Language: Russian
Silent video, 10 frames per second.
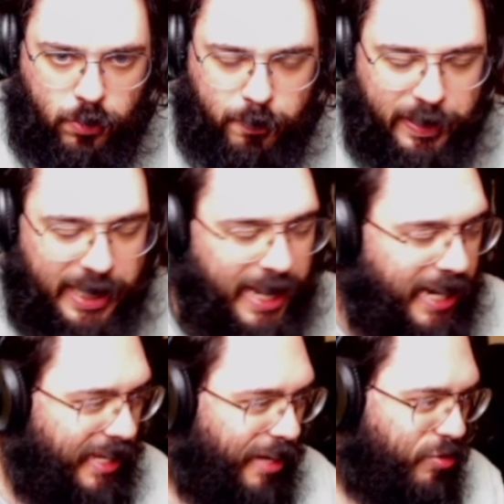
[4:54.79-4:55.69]
Блин,
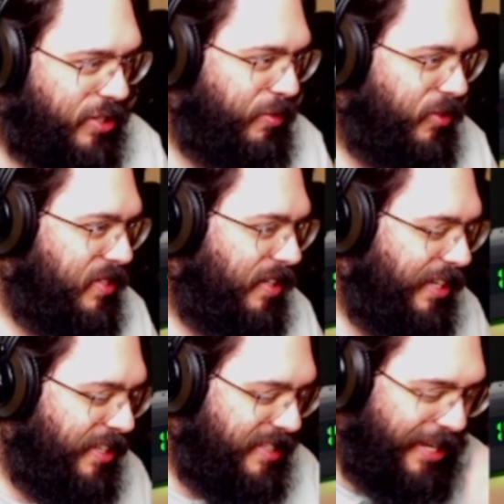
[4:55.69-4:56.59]
я уже сбился.
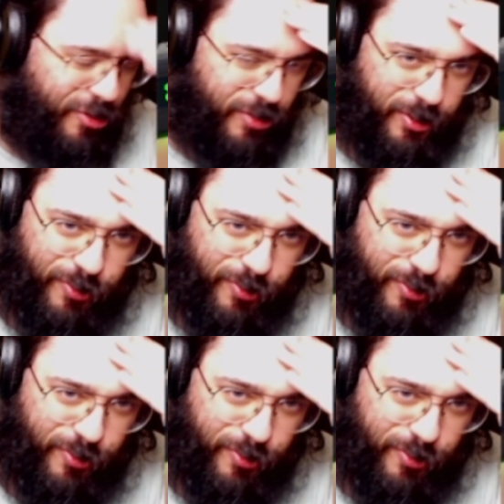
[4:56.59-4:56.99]
Я не знаю, что за хуйня